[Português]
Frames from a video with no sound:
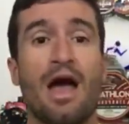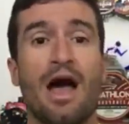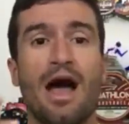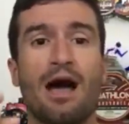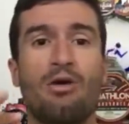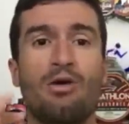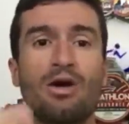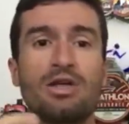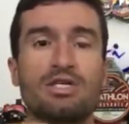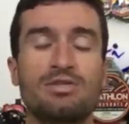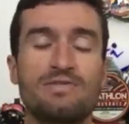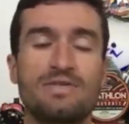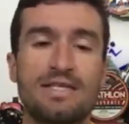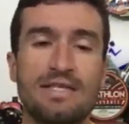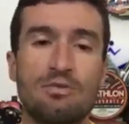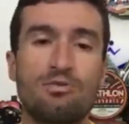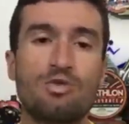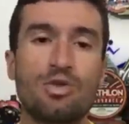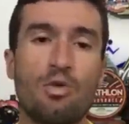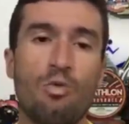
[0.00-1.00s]
Agora, se
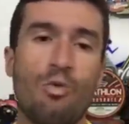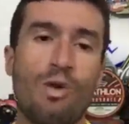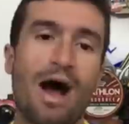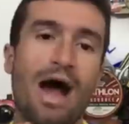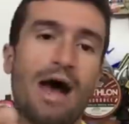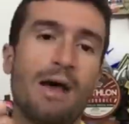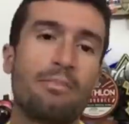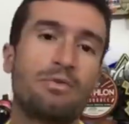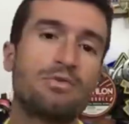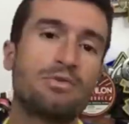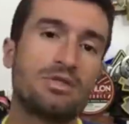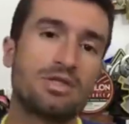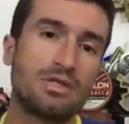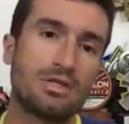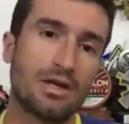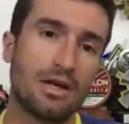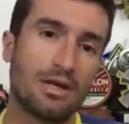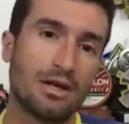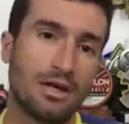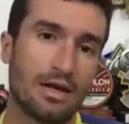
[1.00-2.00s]
você não tem o hábito de
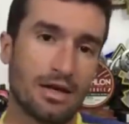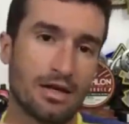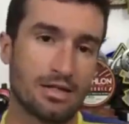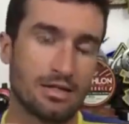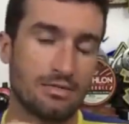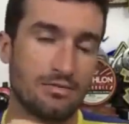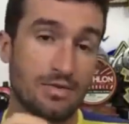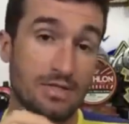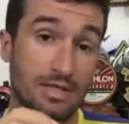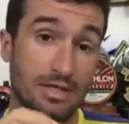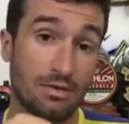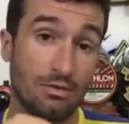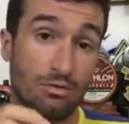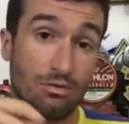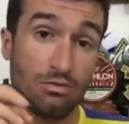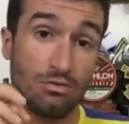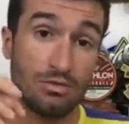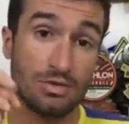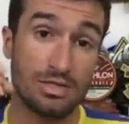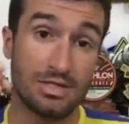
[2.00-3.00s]
treinar, se você não
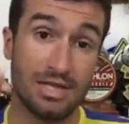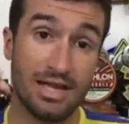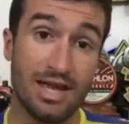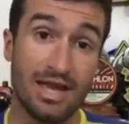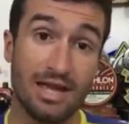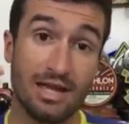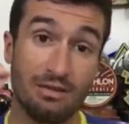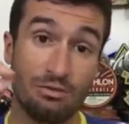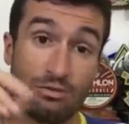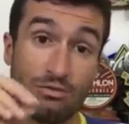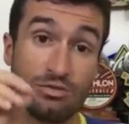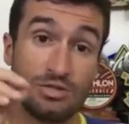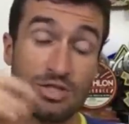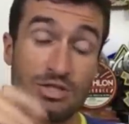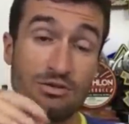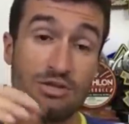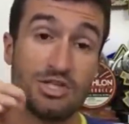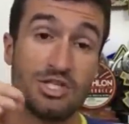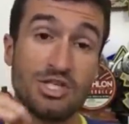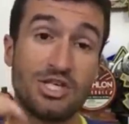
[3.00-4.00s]
consegue, não
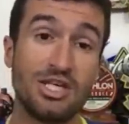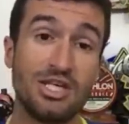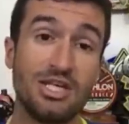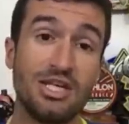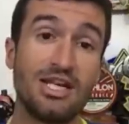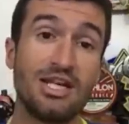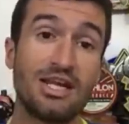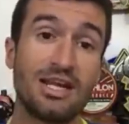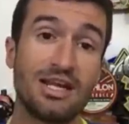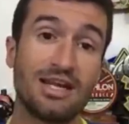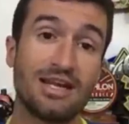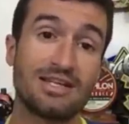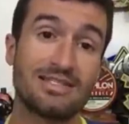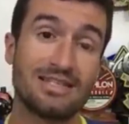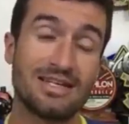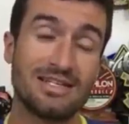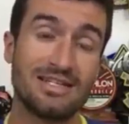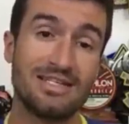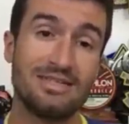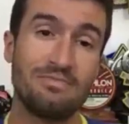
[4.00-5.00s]
conseguiu adquirir ainda
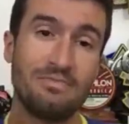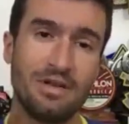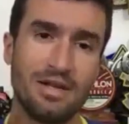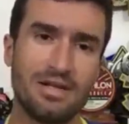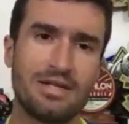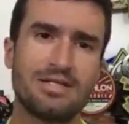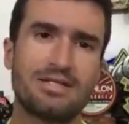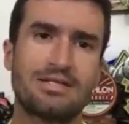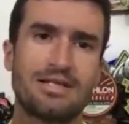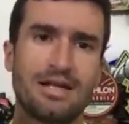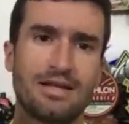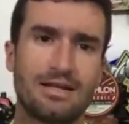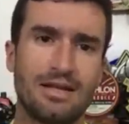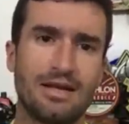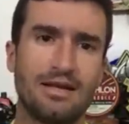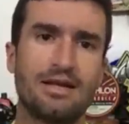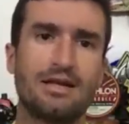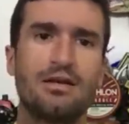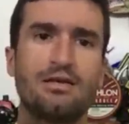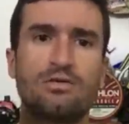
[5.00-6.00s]
essa disciplina de estar
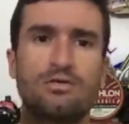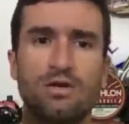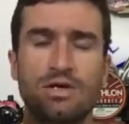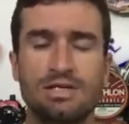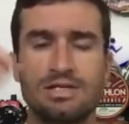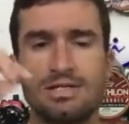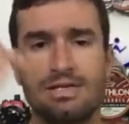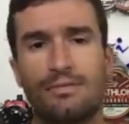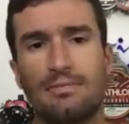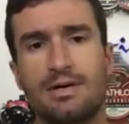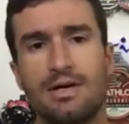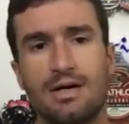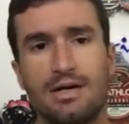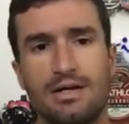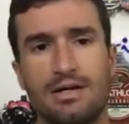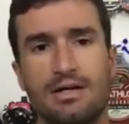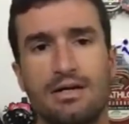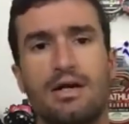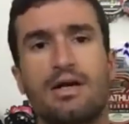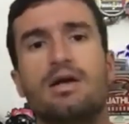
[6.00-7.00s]
treinando toda
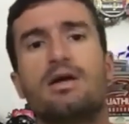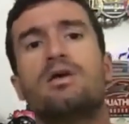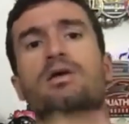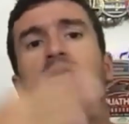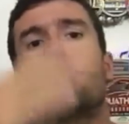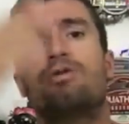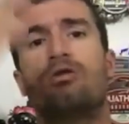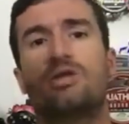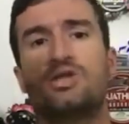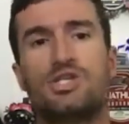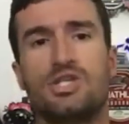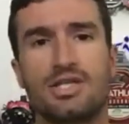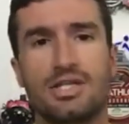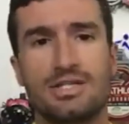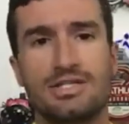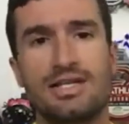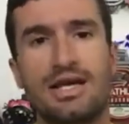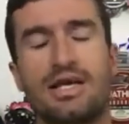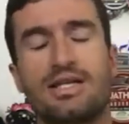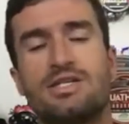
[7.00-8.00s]
semana,
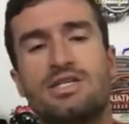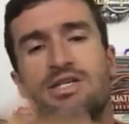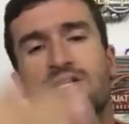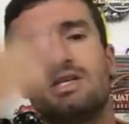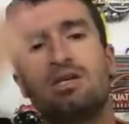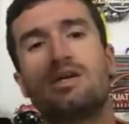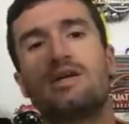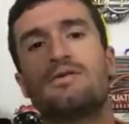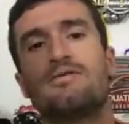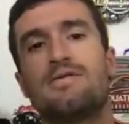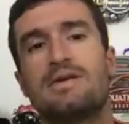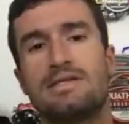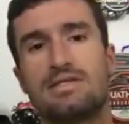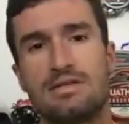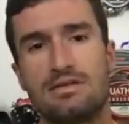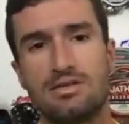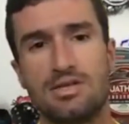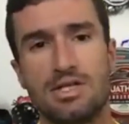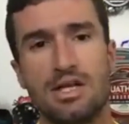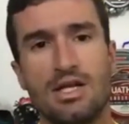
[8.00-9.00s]
rotina certinha,
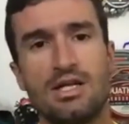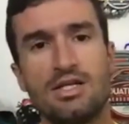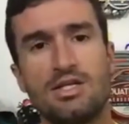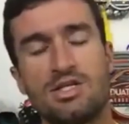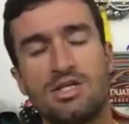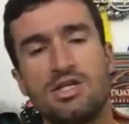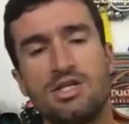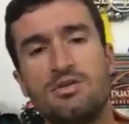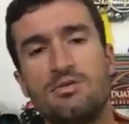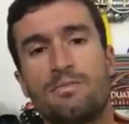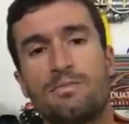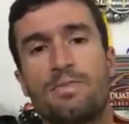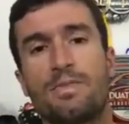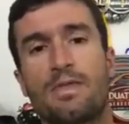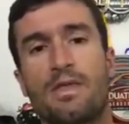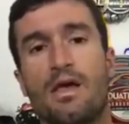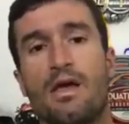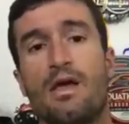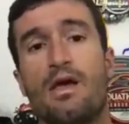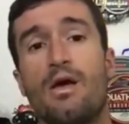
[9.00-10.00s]
fazendo direitinho,
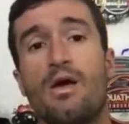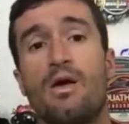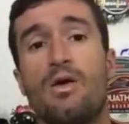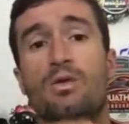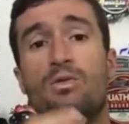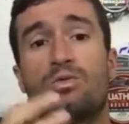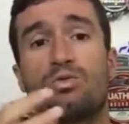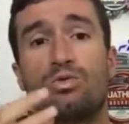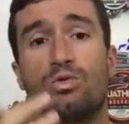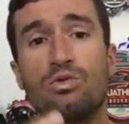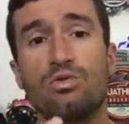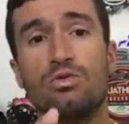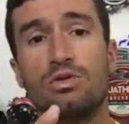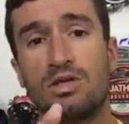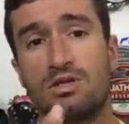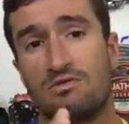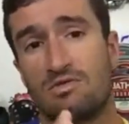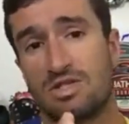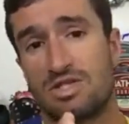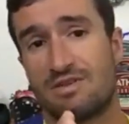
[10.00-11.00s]
tudo que